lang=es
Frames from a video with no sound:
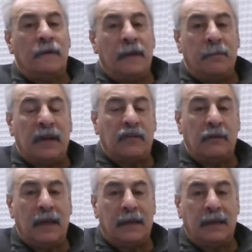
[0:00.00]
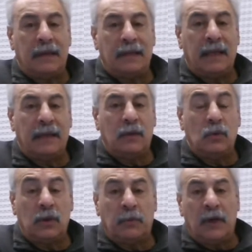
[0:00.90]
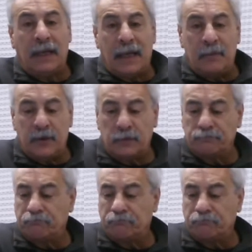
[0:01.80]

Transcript: de personas que están en Juntos por el Cambio,